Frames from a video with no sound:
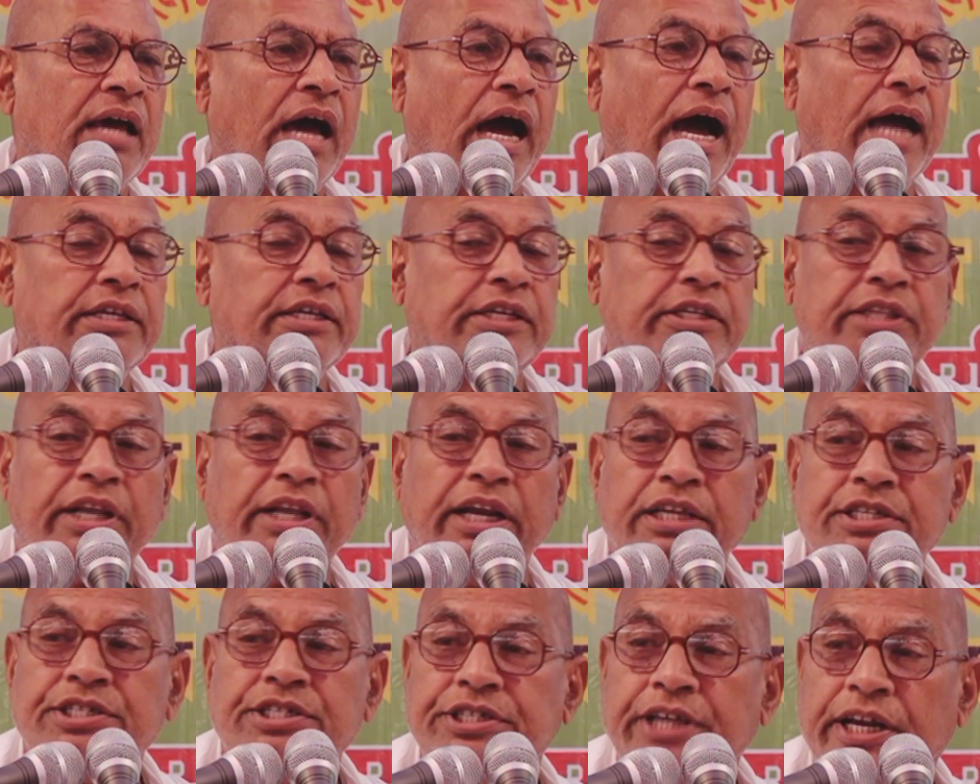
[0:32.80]
आज
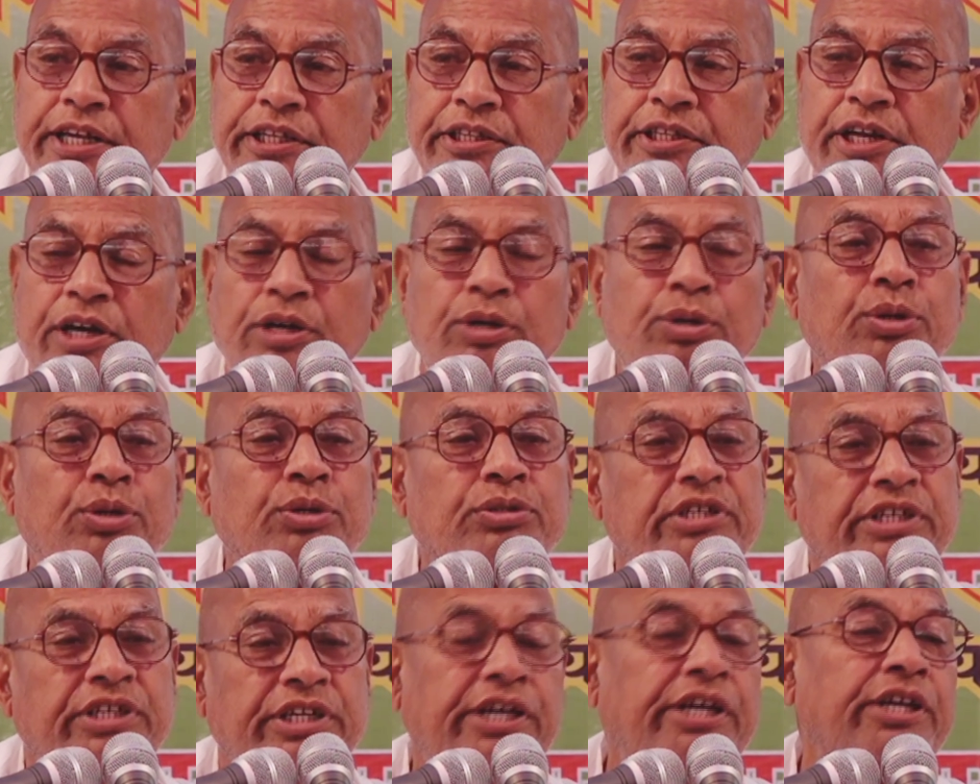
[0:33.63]
इतने चरित्र
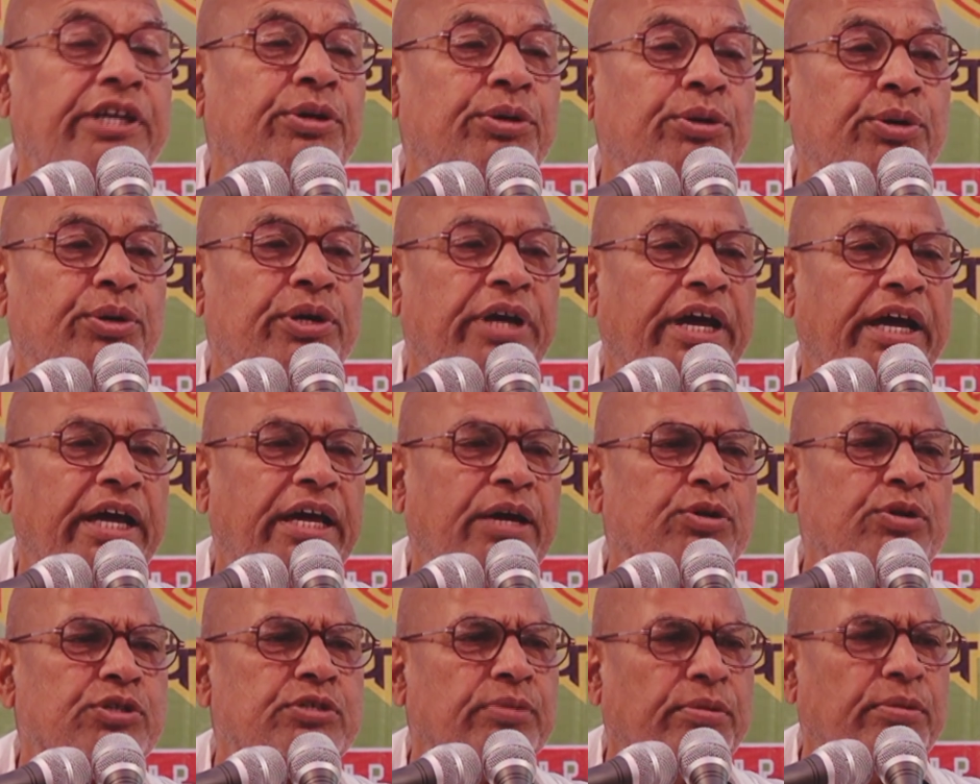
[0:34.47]
लोग हीन हो रहे हैं
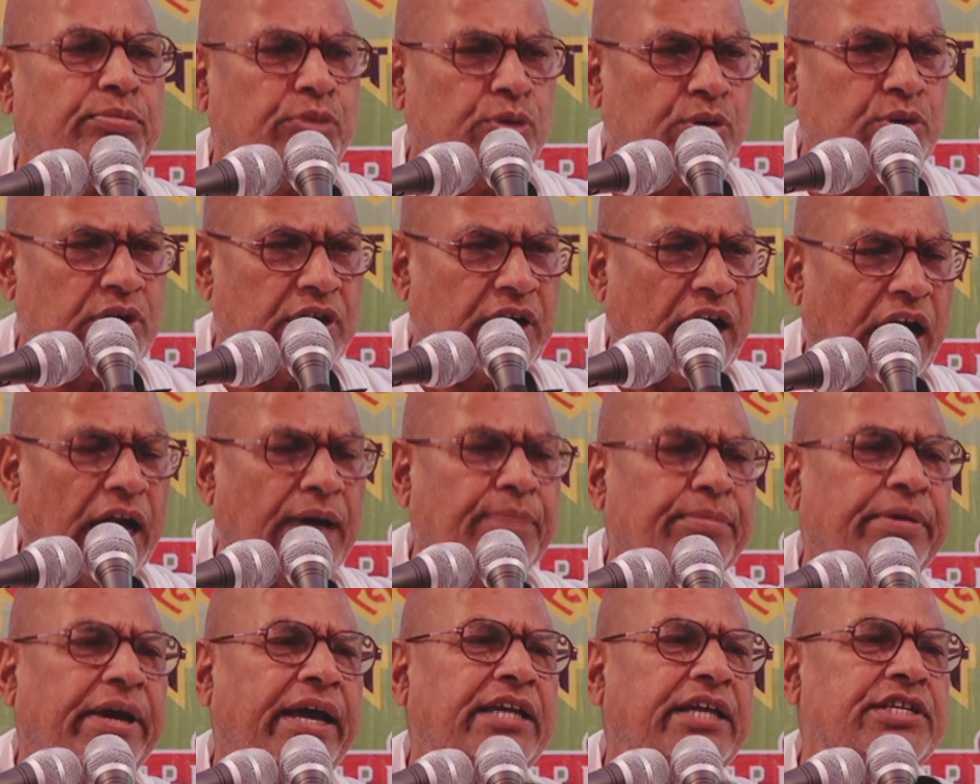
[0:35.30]
उसमें मुख्य
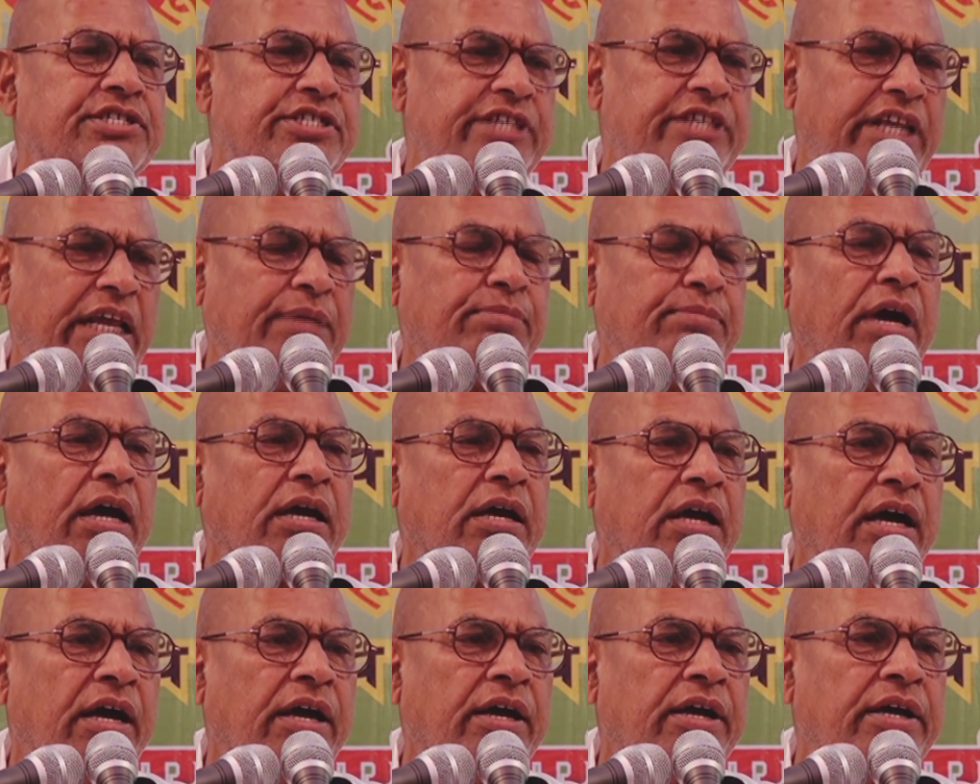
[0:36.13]
काम है इस सिनेमा
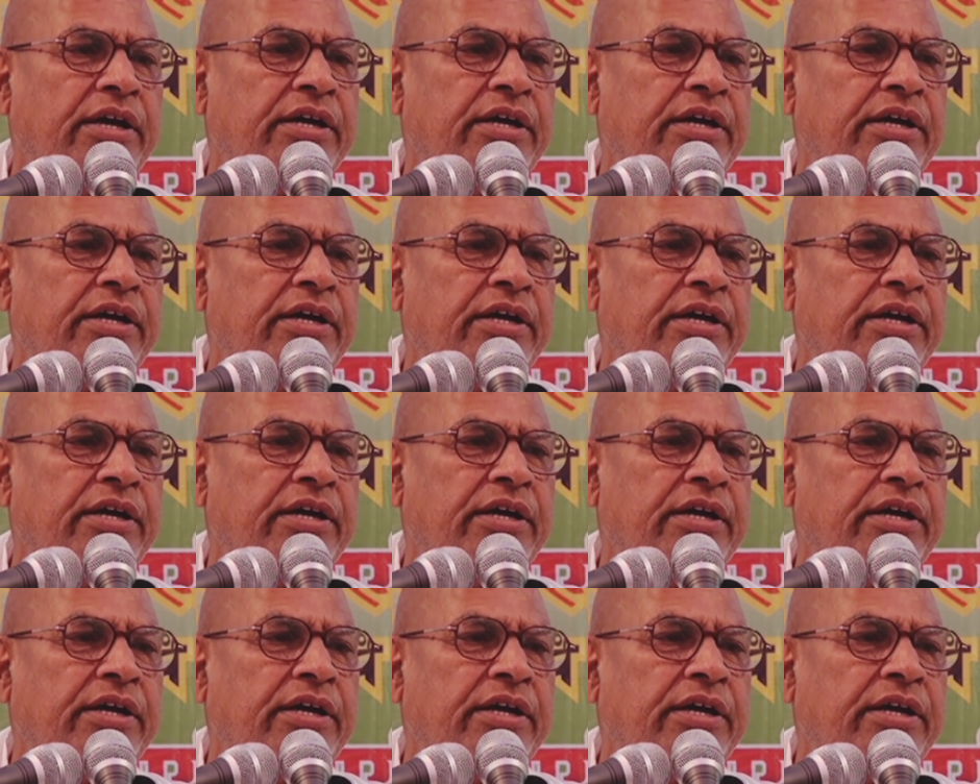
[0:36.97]
का